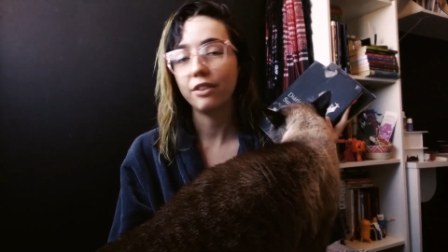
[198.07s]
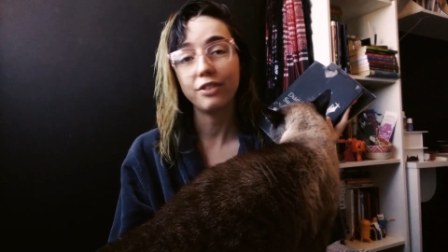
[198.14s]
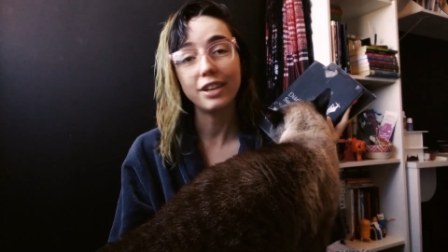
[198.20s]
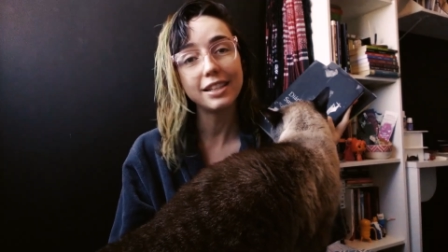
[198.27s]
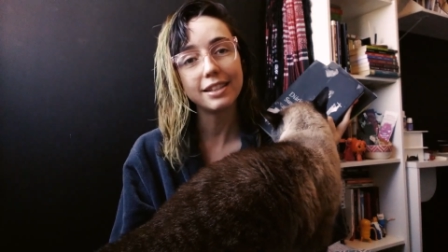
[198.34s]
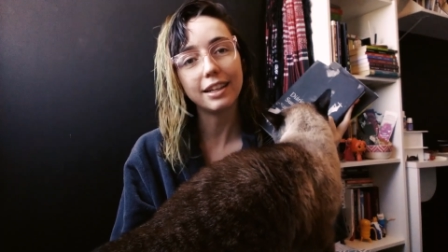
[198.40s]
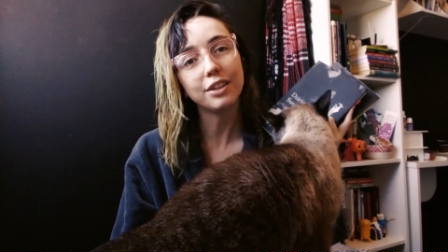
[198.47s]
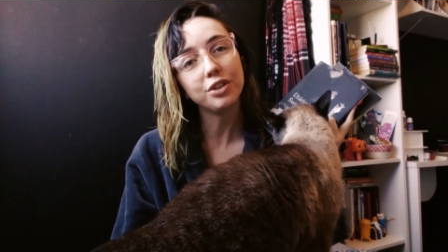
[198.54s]

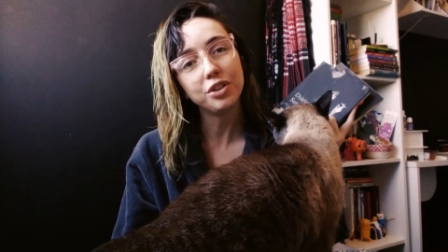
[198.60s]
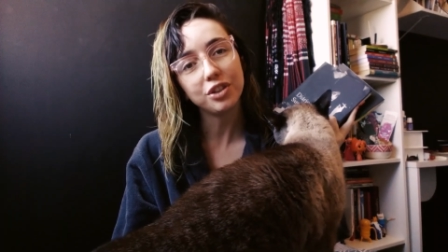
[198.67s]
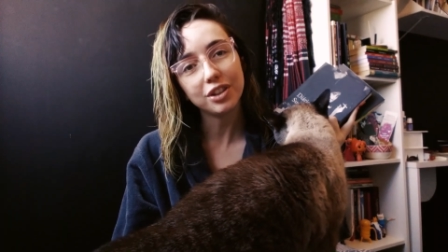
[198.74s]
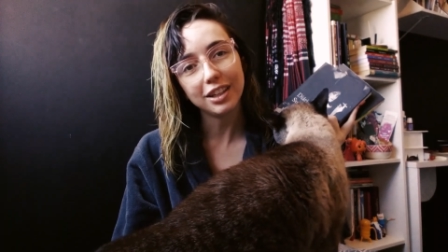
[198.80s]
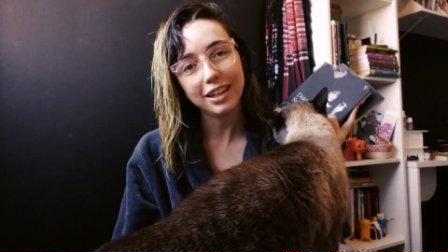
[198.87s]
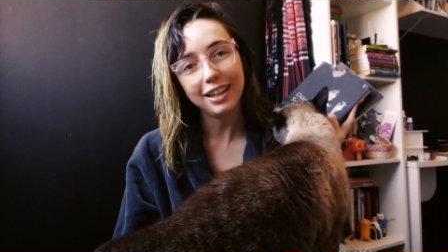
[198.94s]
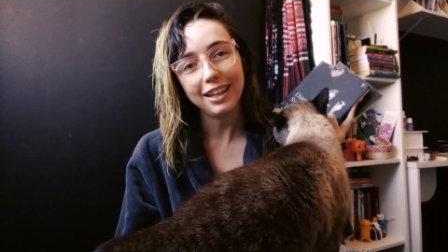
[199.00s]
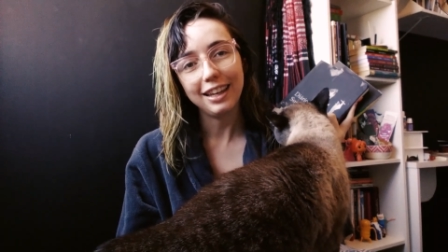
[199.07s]
fascinante
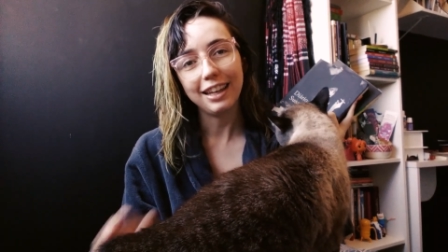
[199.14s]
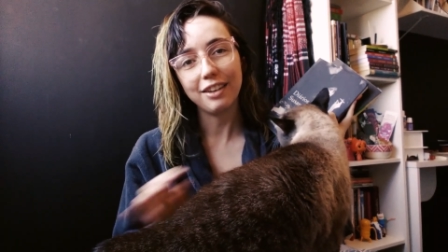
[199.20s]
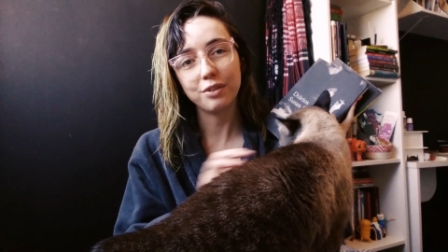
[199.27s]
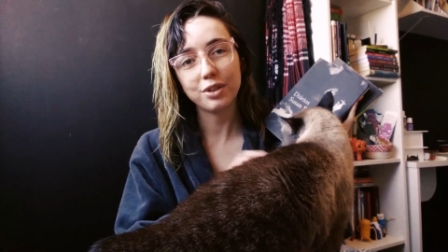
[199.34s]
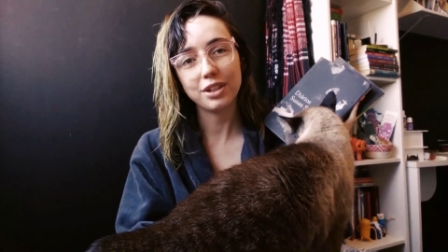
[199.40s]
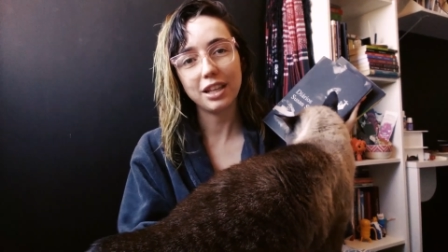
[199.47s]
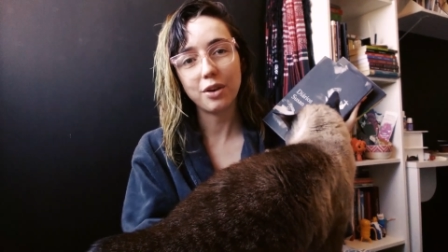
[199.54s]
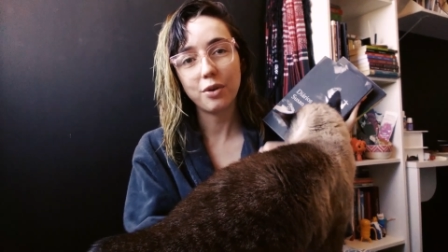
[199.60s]
em
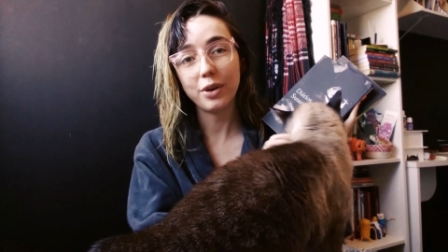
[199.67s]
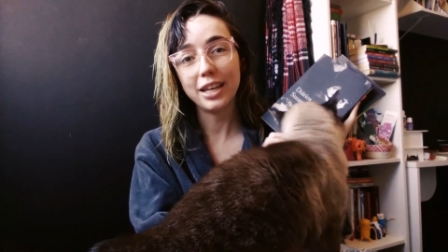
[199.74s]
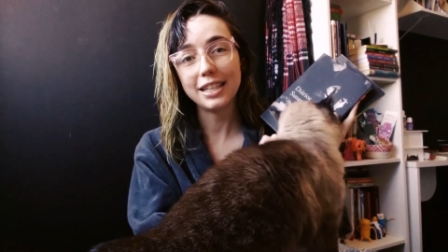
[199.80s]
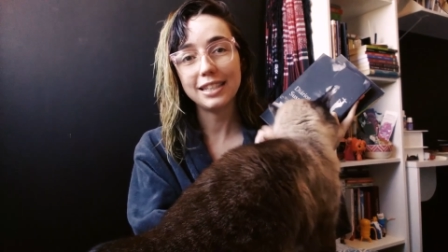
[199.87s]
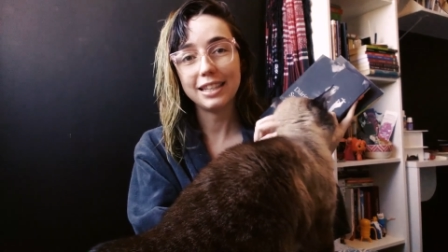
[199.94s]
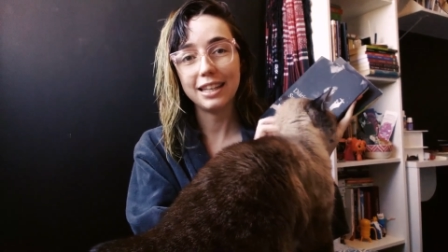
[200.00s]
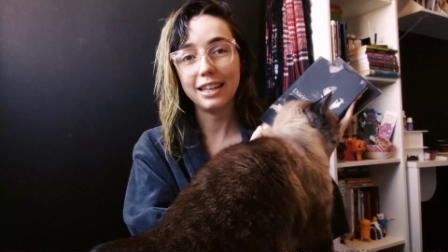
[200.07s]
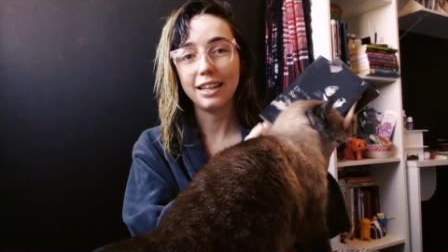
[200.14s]
você
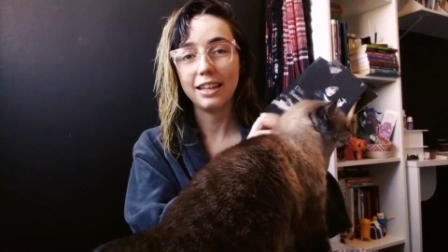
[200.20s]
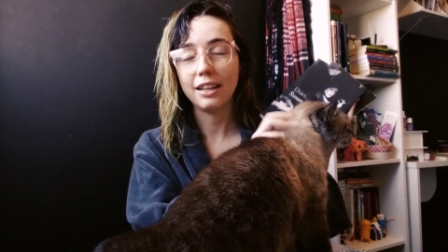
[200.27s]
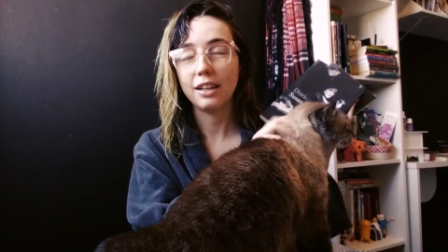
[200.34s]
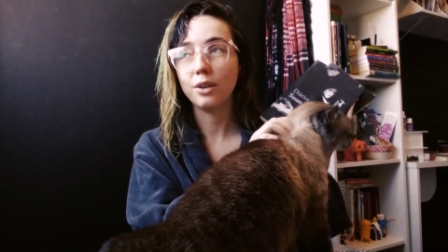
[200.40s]
conhecer